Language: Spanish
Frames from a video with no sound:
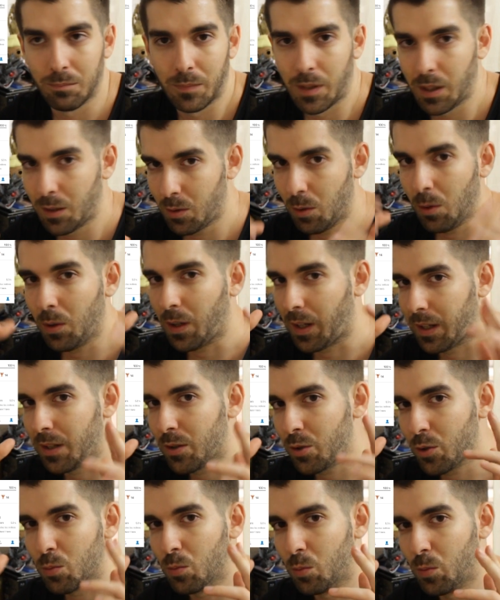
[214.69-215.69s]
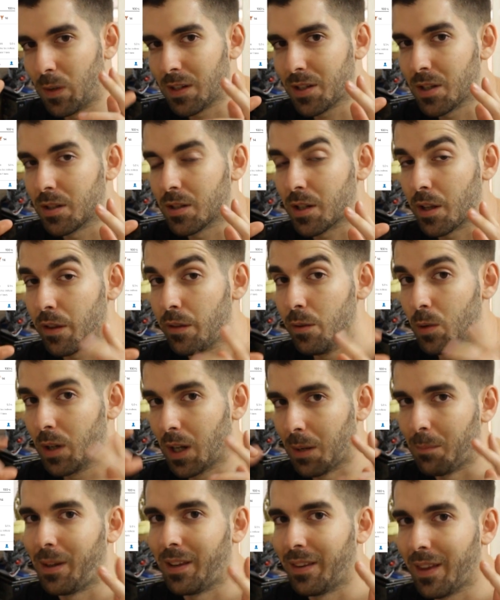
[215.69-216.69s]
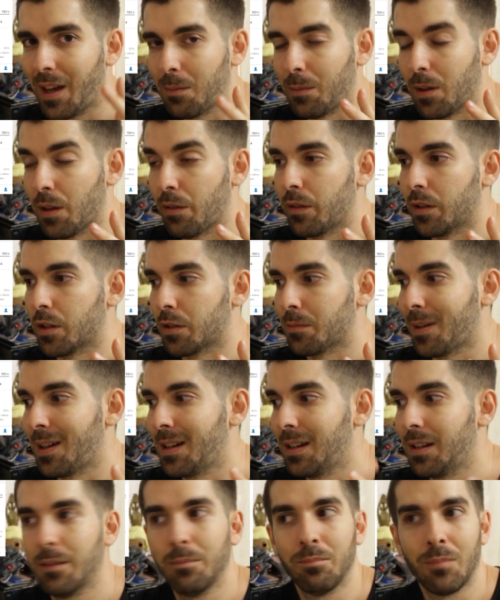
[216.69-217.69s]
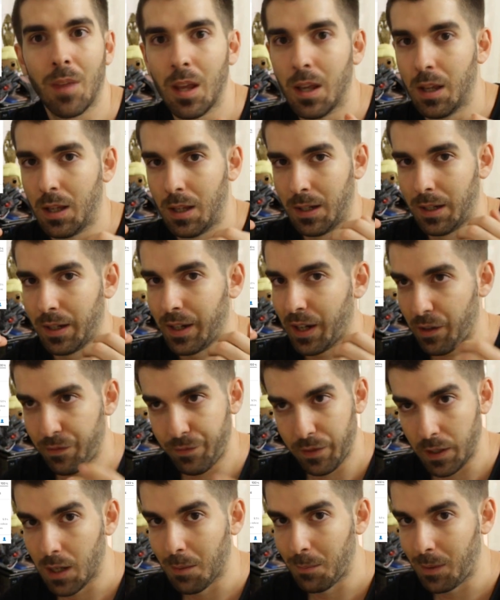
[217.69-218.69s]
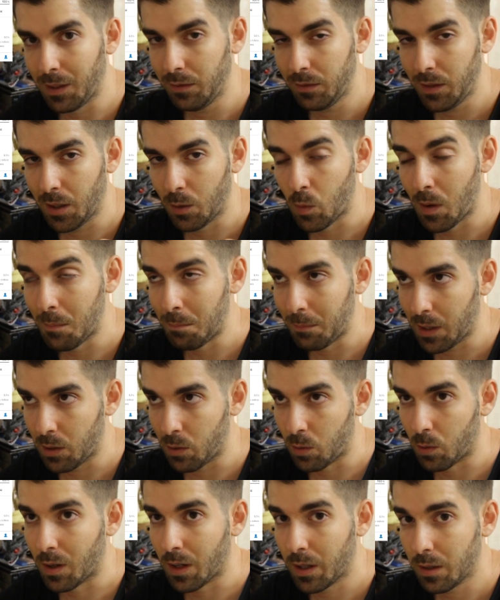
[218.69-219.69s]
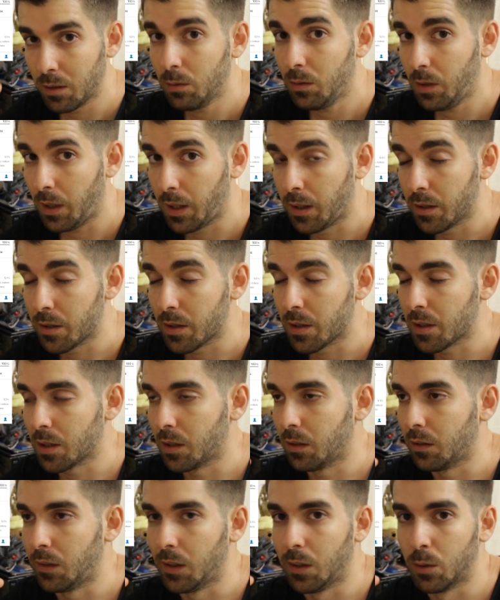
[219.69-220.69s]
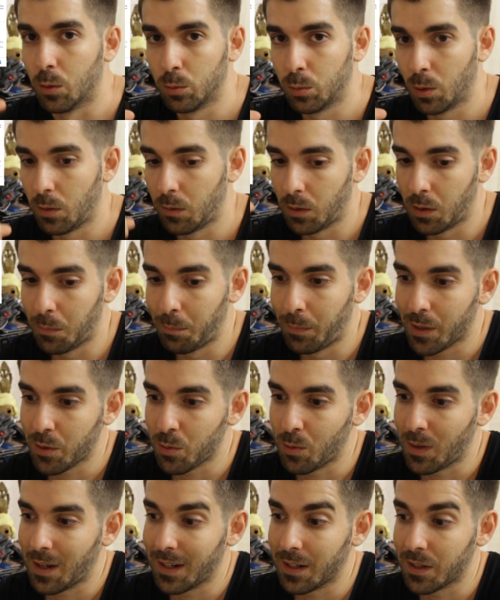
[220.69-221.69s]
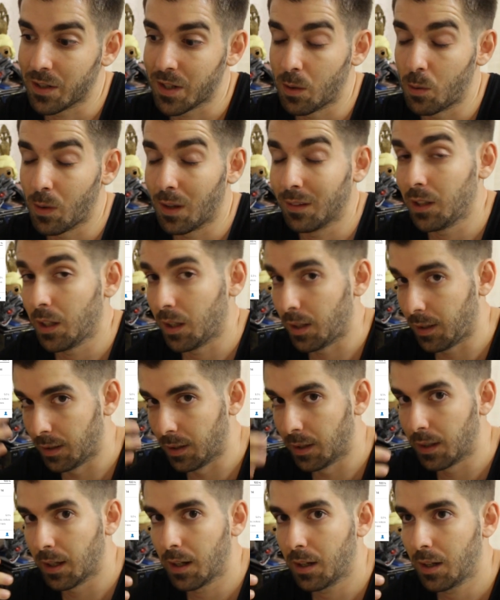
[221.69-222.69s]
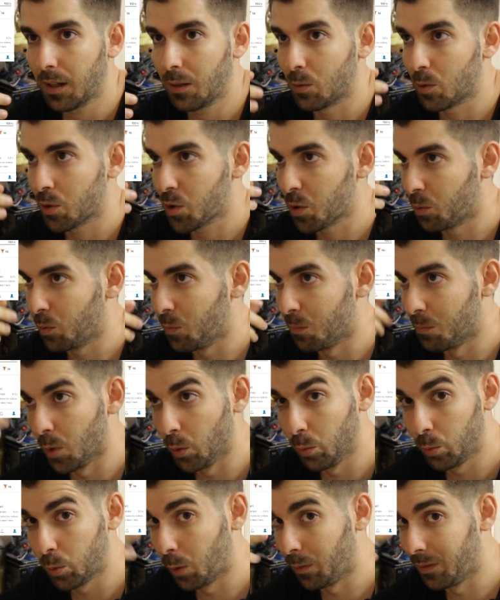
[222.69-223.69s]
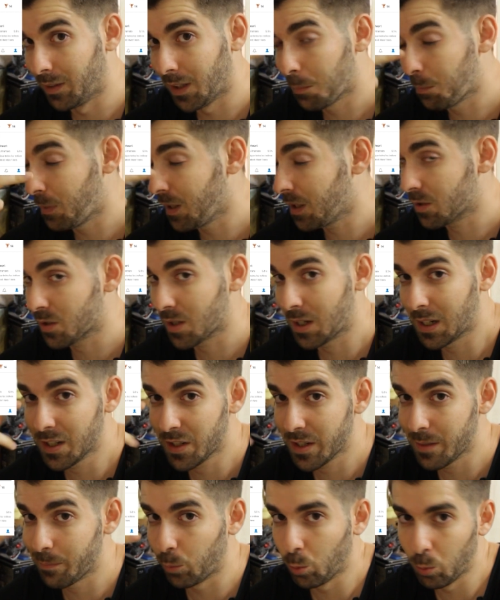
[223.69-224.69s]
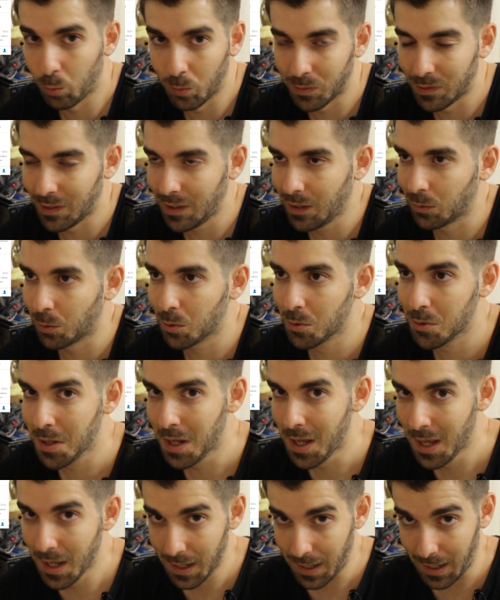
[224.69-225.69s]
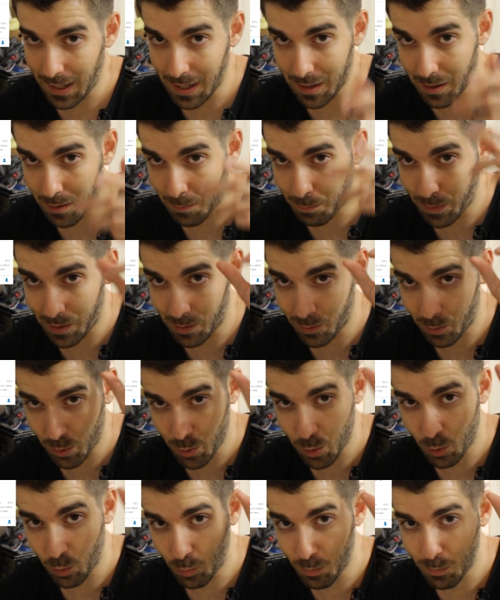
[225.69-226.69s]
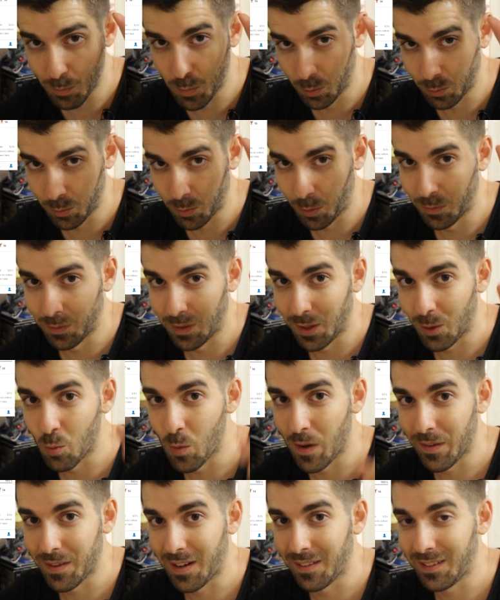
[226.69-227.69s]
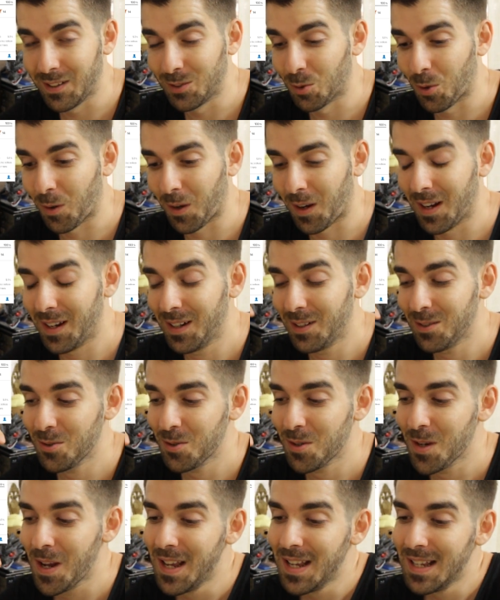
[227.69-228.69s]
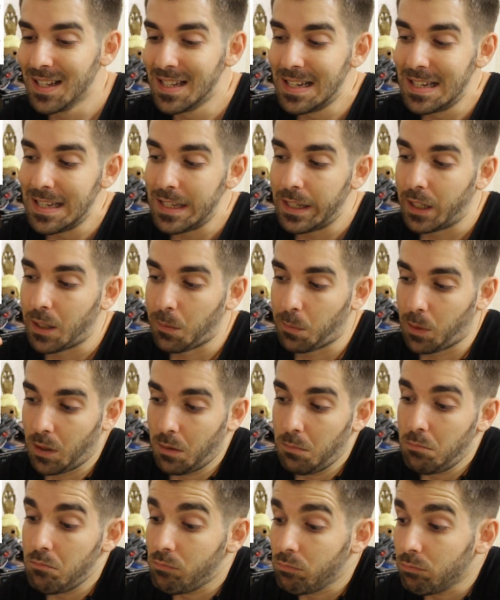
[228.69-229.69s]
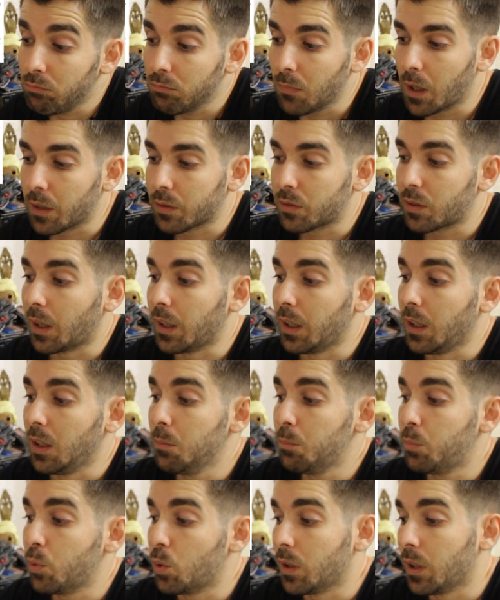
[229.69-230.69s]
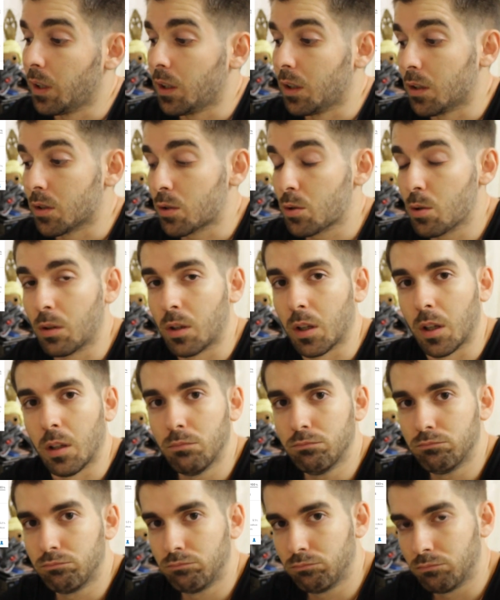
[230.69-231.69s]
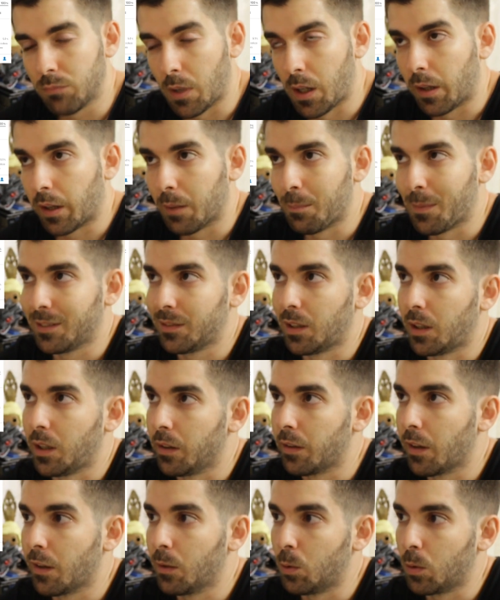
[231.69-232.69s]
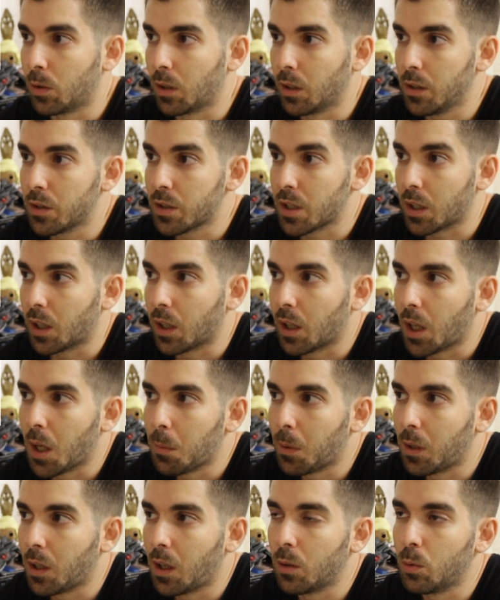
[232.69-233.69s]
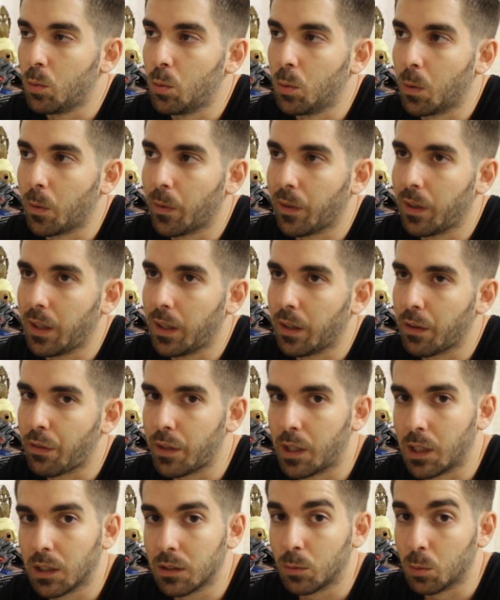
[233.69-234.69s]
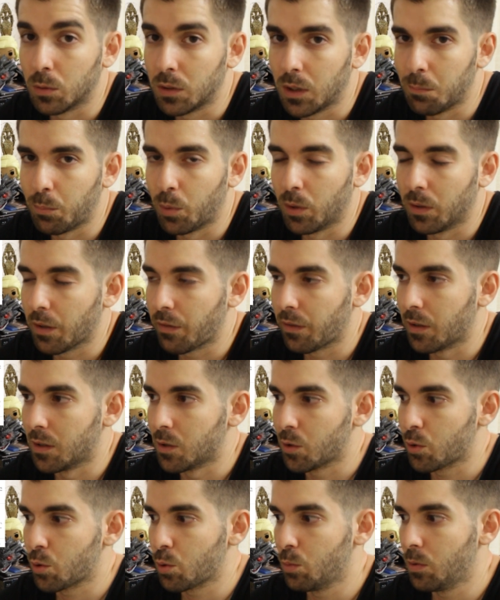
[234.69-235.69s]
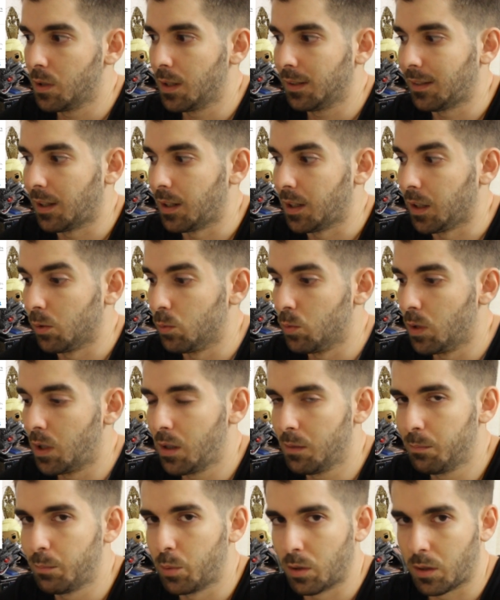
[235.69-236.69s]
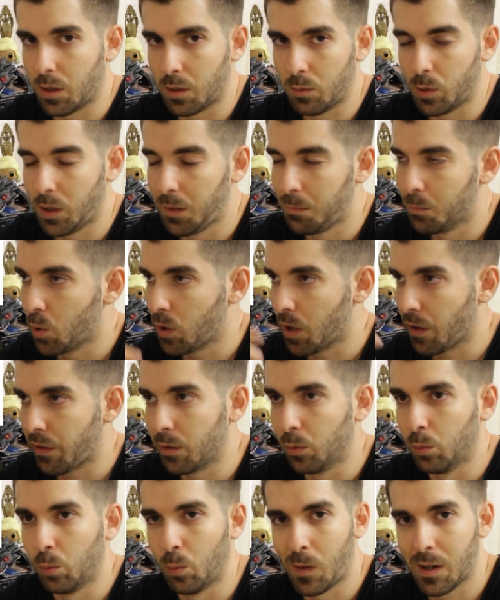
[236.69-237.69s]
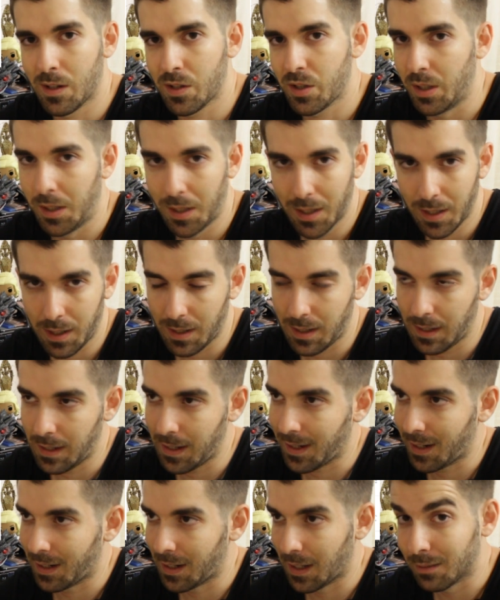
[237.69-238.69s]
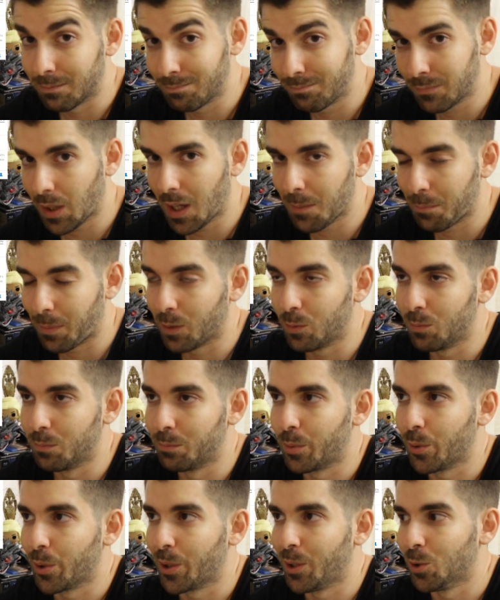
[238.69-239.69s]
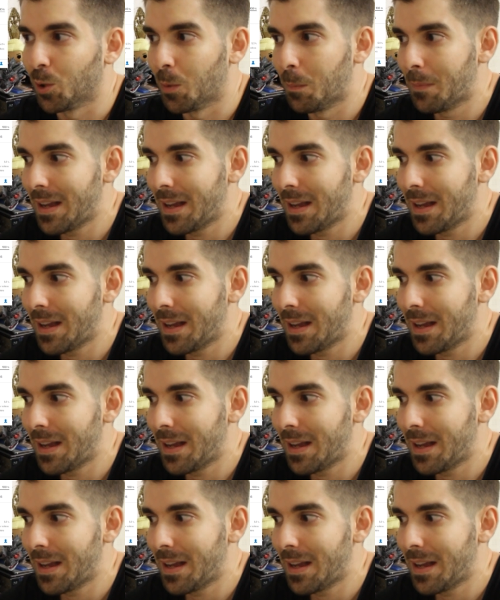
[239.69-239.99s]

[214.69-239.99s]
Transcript: Digo que es una sensación que me da a veces, ¿vale? Gráficamente lo han mejorado en ese sentido. Todos los personajes ahora tienen cara, no son un montón de píxeles y puntitos, el pelo no son un montón de cuadraditos raros. Y bien, hasta ahí pues ok. El remasterizado ok, se quejaban algunos de cierto tipo de censura, tal y cual, porque hay una invocación de una sirena, la que la tapan un poquito